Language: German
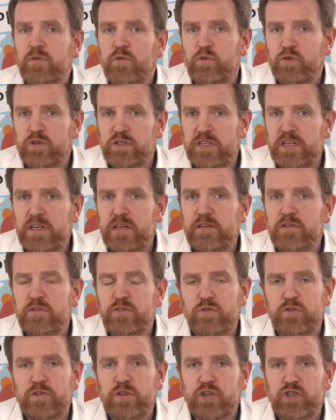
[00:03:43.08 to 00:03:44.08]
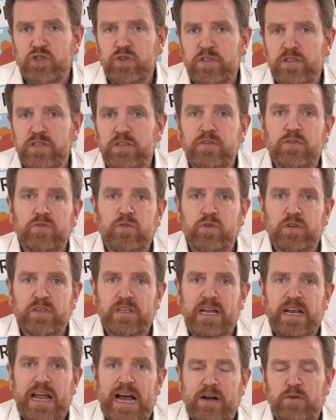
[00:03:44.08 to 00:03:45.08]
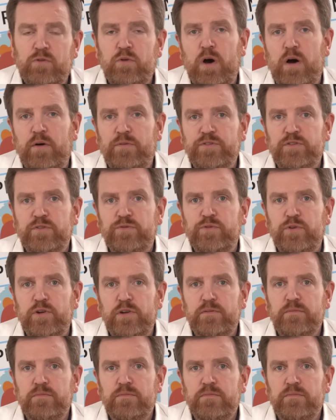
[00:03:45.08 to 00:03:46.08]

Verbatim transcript: Routinen zu unterstützen und dein Akku aufzufüllen.